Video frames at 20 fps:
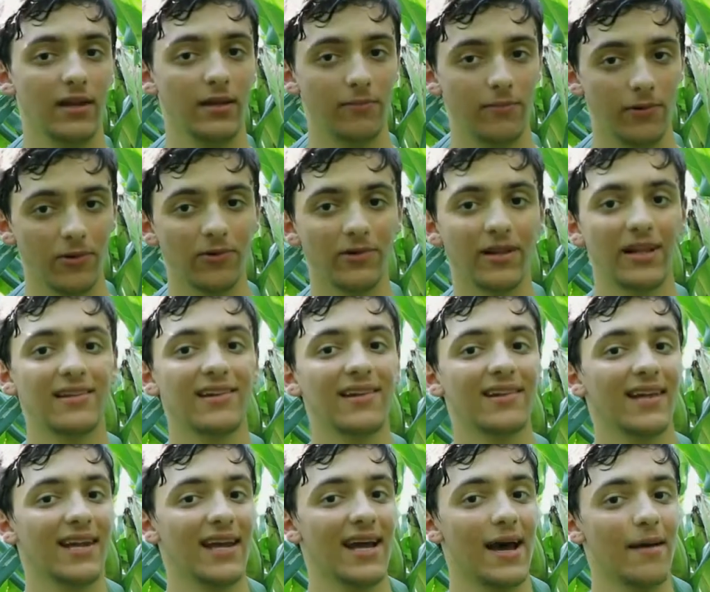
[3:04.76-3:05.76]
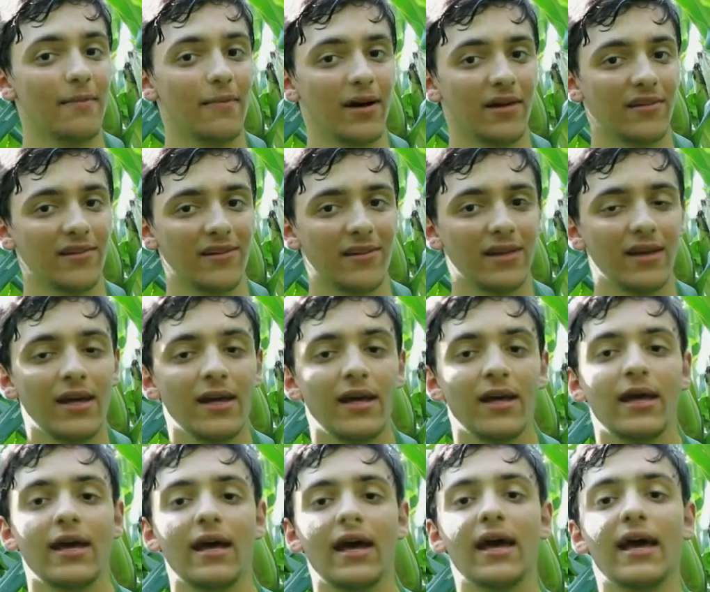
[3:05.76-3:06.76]
in più del genere Abax,
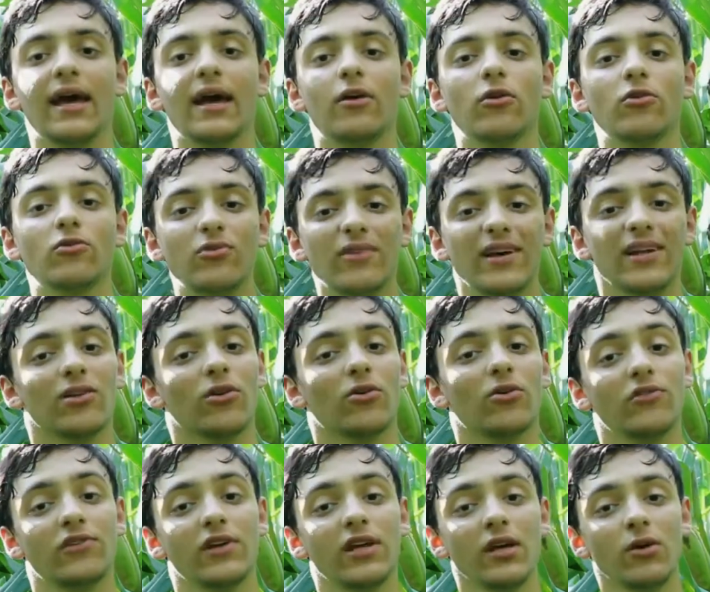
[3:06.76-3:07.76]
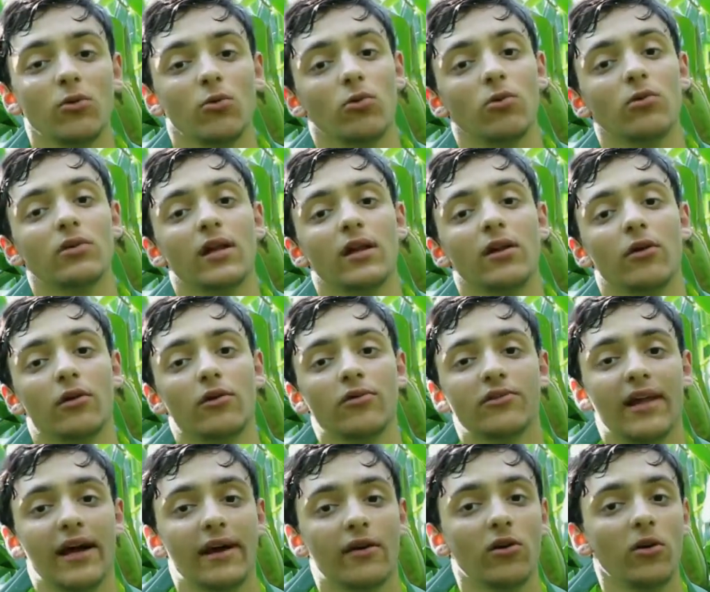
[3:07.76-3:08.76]
eh, costruendo così un ulteriore
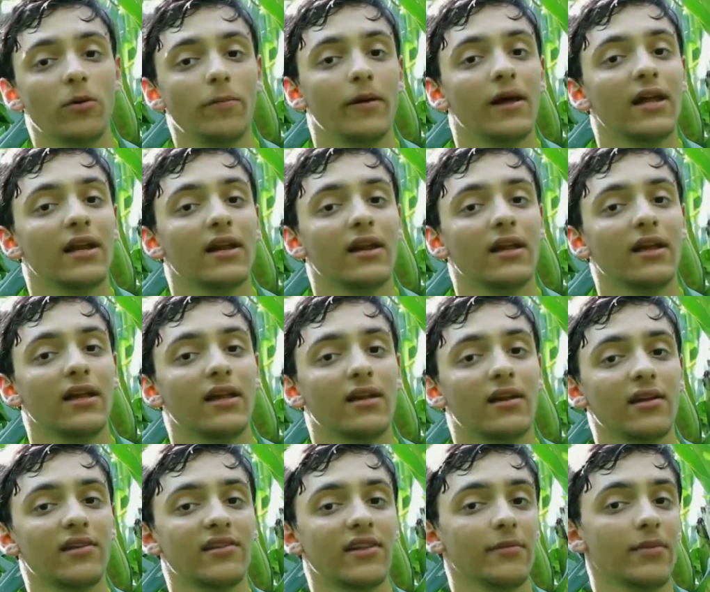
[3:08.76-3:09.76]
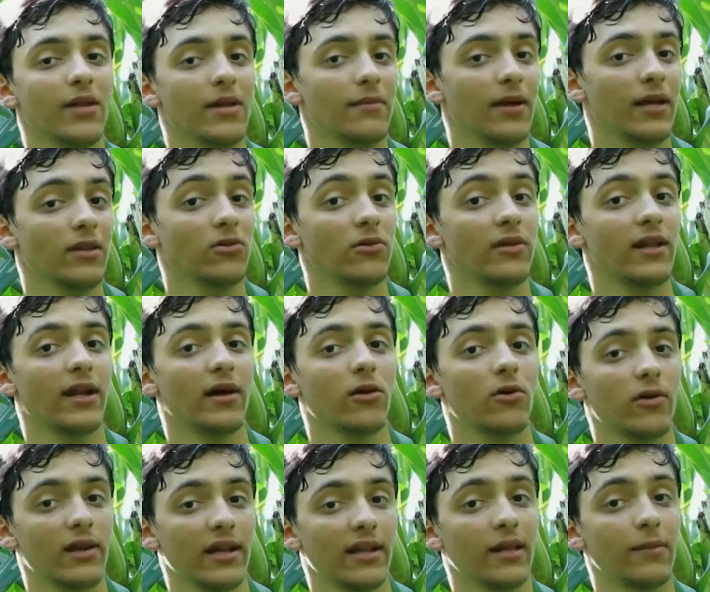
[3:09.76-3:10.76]
ostacolo per il ristabilimento della
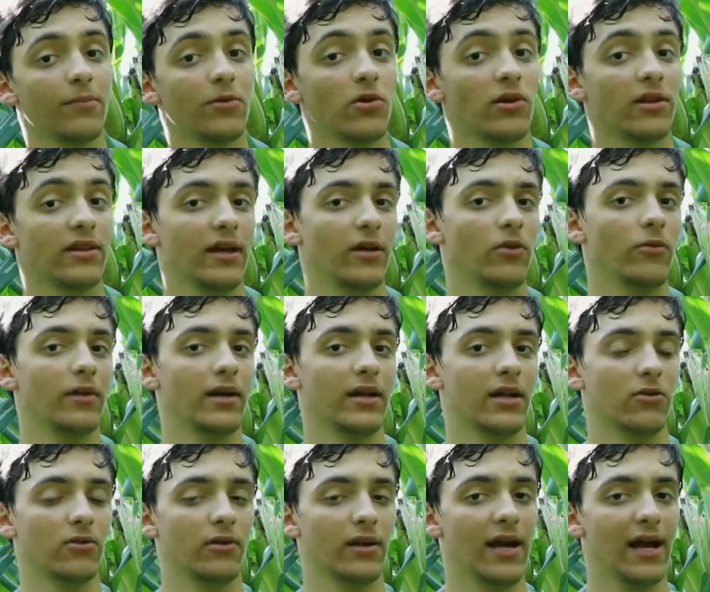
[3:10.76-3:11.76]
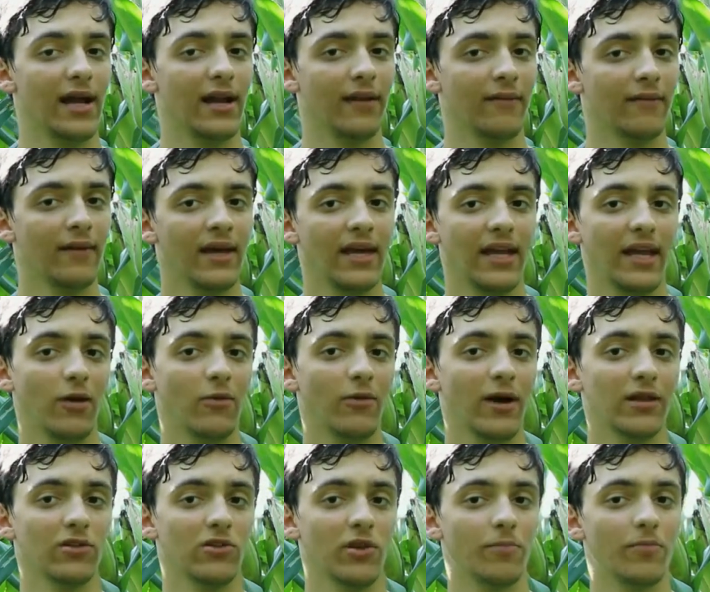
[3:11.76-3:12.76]
corretta priorità nomenclatoriale, in
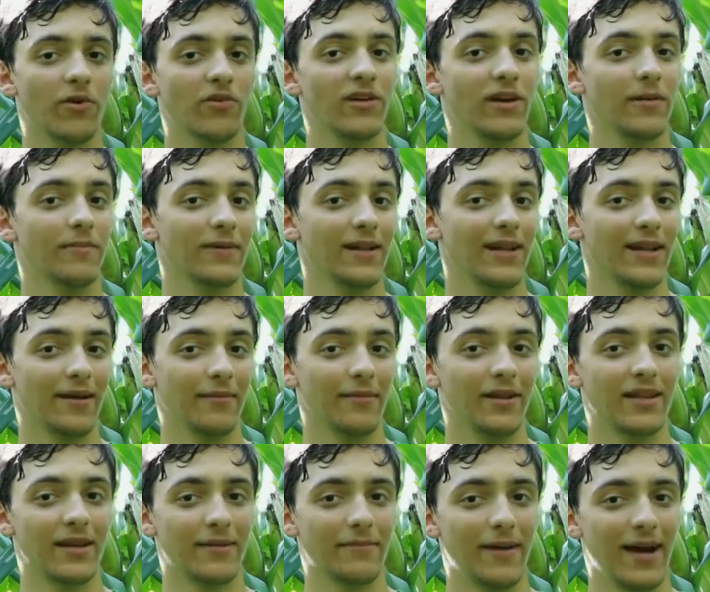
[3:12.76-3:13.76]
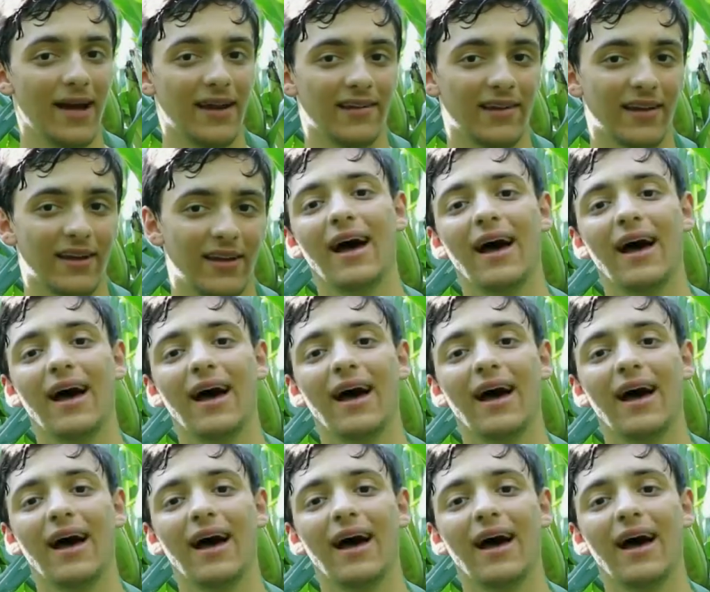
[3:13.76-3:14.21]
quanto i poveri Piller e Mitterpacher,